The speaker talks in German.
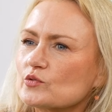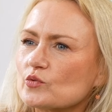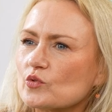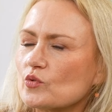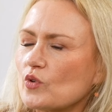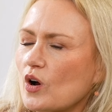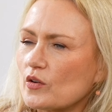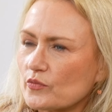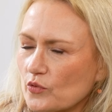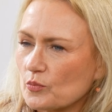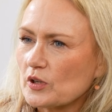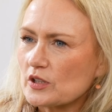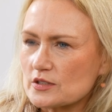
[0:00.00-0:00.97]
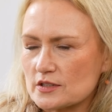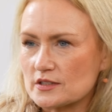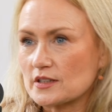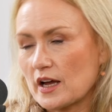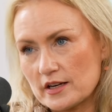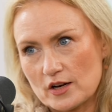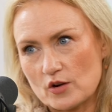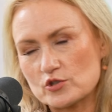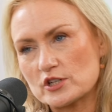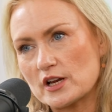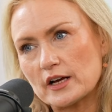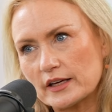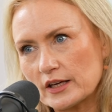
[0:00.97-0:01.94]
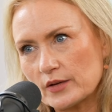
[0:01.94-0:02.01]
so auch für mich ist es kein
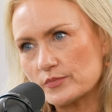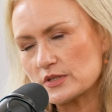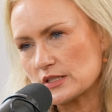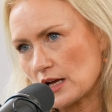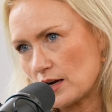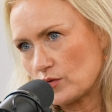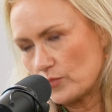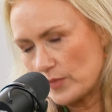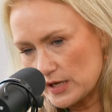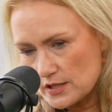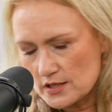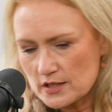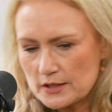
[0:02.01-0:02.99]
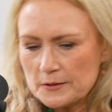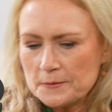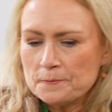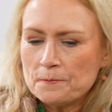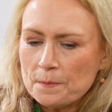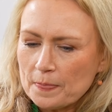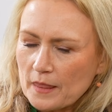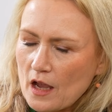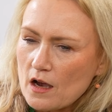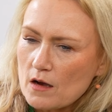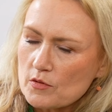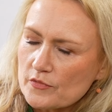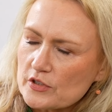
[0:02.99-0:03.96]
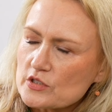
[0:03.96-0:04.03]
ausschlaggebendes Argument.
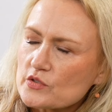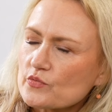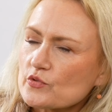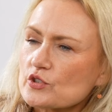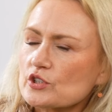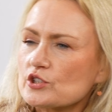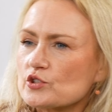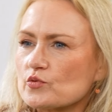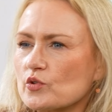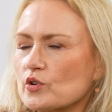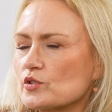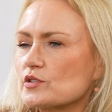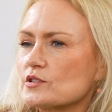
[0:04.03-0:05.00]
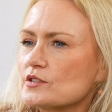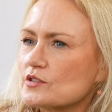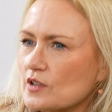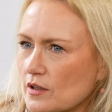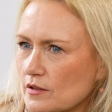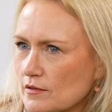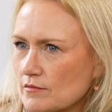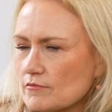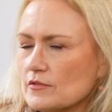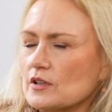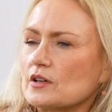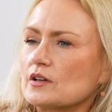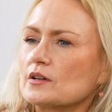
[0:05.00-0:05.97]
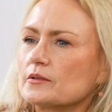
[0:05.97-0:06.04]
Aber wenn es für dich störend ist,
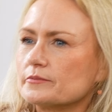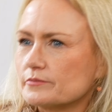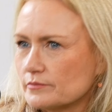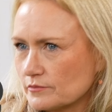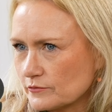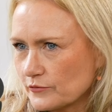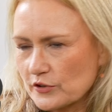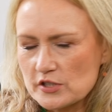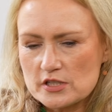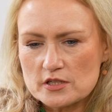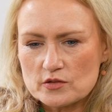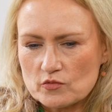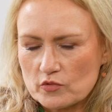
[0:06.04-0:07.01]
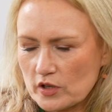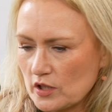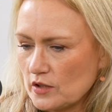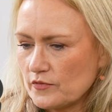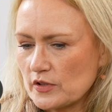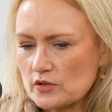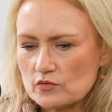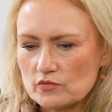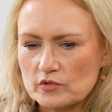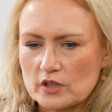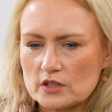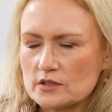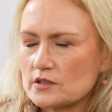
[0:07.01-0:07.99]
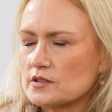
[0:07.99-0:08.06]
dann ähm, finde ich das okay, wenn du
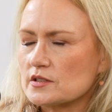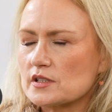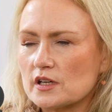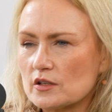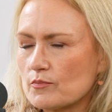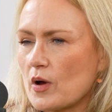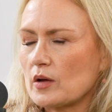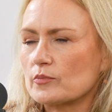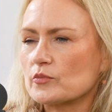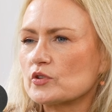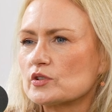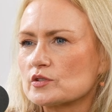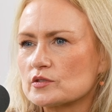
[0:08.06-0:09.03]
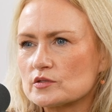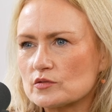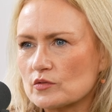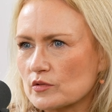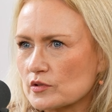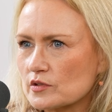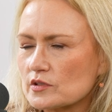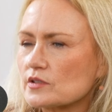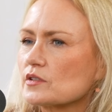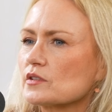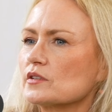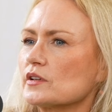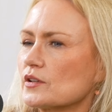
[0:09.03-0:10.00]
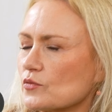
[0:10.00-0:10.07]
jetzt eine Diät machen möchtest und
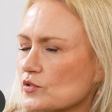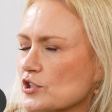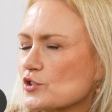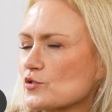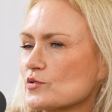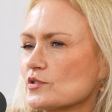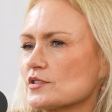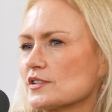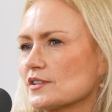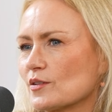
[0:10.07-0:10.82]
äh, ich unterstütze dich